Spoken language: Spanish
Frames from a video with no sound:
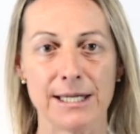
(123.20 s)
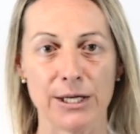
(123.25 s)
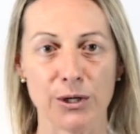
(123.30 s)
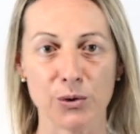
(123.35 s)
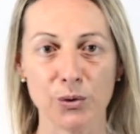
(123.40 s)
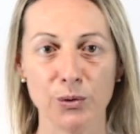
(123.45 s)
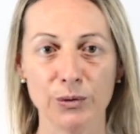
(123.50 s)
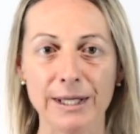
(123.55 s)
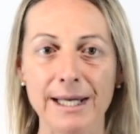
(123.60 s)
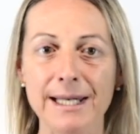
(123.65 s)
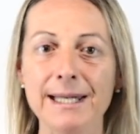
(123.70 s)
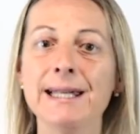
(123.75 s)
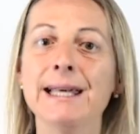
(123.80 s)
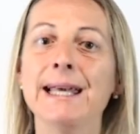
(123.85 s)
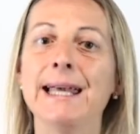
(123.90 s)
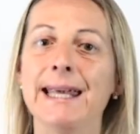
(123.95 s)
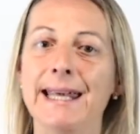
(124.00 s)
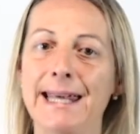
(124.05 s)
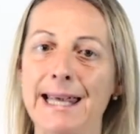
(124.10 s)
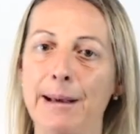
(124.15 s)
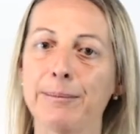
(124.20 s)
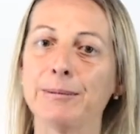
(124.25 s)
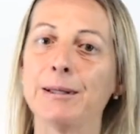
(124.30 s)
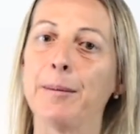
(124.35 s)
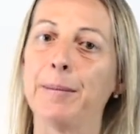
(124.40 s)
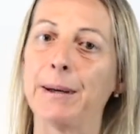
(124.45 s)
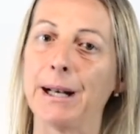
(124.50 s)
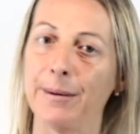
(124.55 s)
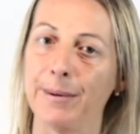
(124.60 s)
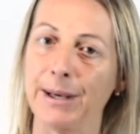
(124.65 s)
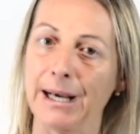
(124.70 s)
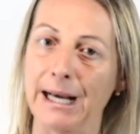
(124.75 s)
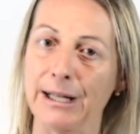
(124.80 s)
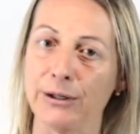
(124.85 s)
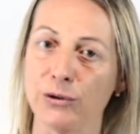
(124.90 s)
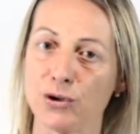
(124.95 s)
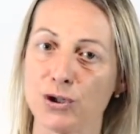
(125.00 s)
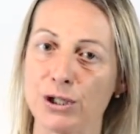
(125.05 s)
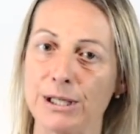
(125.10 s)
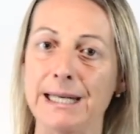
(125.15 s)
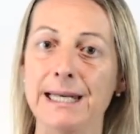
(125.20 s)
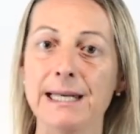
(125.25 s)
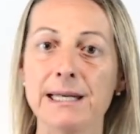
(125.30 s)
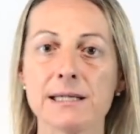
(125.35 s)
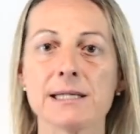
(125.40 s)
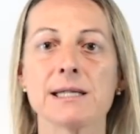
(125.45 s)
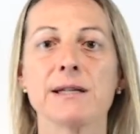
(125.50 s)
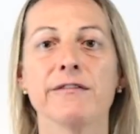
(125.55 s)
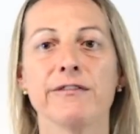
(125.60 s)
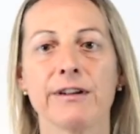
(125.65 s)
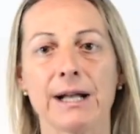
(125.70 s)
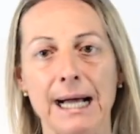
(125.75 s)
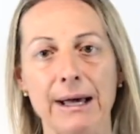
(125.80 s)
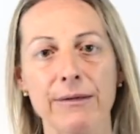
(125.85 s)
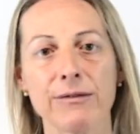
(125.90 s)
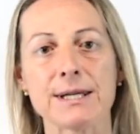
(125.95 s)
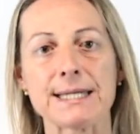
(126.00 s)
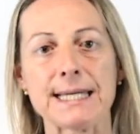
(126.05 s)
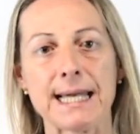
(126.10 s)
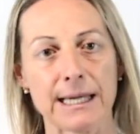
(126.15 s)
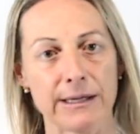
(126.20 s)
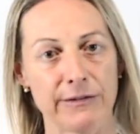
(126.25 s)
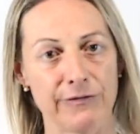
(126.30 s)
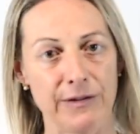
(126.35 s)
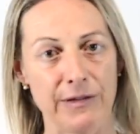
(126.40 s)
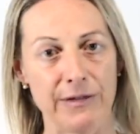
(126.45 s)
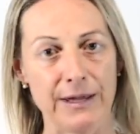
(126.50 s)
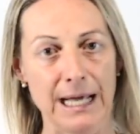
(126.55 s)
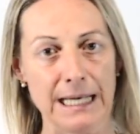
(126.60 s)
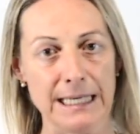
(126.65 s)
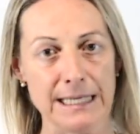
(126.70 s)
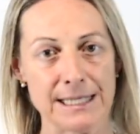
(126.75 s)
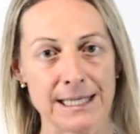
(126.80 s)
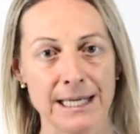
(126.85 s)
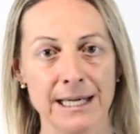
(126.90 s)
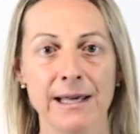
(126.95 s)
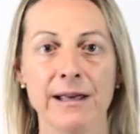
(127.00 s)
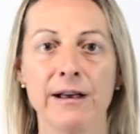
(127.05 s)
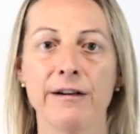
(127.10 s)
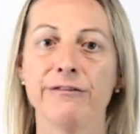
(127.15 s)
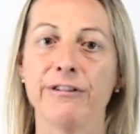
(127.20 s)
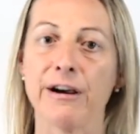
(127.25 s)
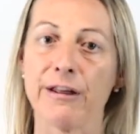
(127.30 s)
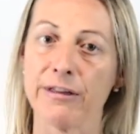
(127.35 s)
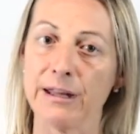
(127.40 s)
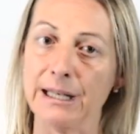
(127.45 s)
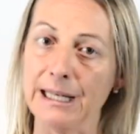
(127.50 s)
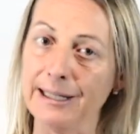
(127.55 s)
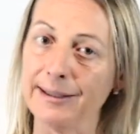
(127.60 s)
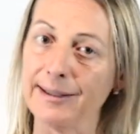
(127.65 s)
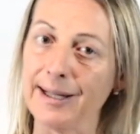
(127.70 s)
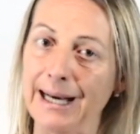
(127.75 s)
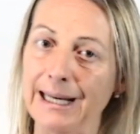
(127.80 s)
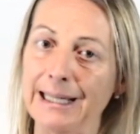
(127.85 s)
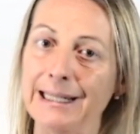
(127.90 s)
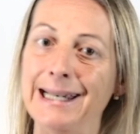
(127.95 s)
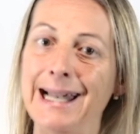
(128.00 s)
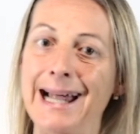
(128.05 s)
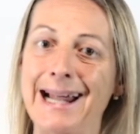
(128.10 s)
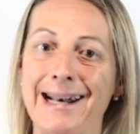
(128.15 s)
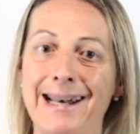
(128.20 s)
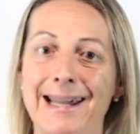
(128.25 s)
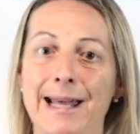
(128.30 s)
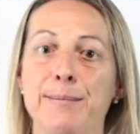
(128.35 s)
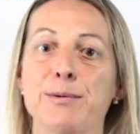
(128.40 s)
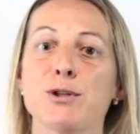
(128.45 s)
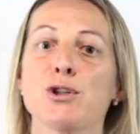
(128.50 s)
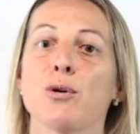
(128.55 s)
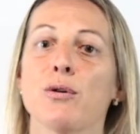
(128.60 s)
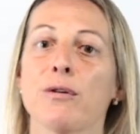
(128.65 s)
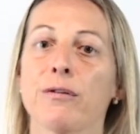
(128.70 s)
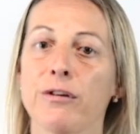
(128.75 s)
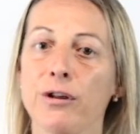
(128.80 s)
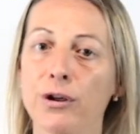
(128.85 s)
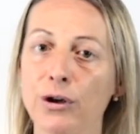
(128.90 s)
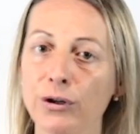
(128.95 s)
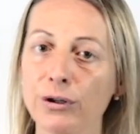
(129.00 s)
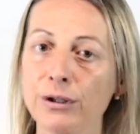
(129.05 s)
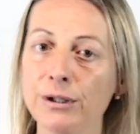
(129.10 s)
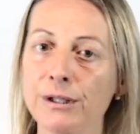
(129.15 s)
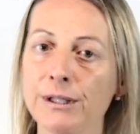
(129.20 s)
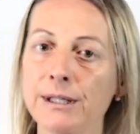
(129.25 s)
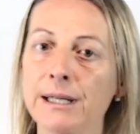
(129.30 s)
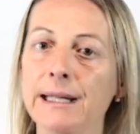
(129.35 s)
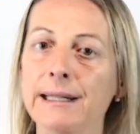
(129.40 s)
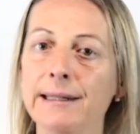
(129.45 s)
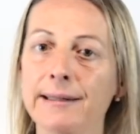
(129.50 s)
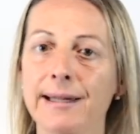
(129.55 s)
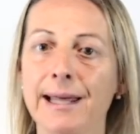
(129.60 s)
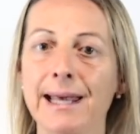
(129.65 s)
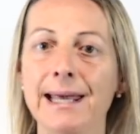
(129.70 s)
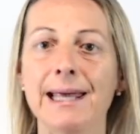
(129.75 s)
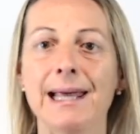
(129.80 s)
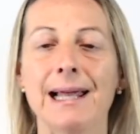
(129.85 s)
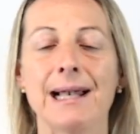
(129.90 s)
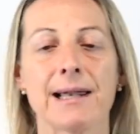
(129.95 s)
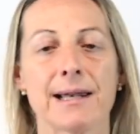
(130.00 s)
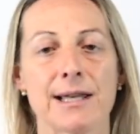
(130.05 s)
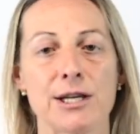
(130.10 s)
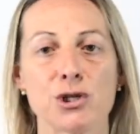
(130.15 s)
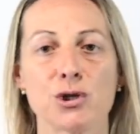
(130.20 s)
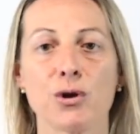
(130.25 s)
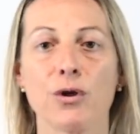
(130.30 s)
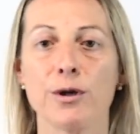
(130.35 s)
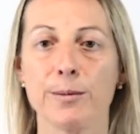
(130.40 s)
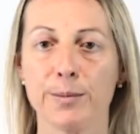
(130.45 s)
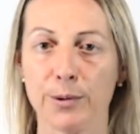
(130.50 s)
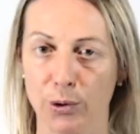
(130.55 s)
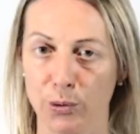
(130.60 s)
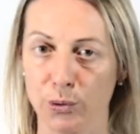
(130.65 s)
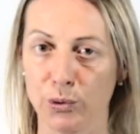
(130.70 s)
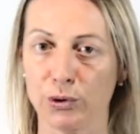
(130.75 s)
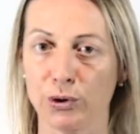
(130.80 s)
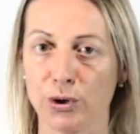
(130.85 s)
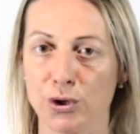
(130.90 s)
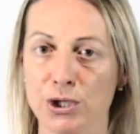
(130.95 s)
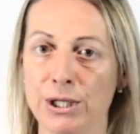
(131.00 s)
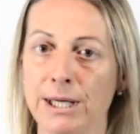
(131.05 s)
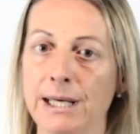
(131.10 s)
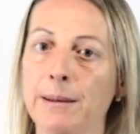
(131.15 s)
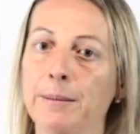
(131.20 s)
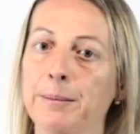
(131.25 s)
sin gluten y apta para veganos y sin fragancias artificiales. Facilita la reabsorción del resto de productos.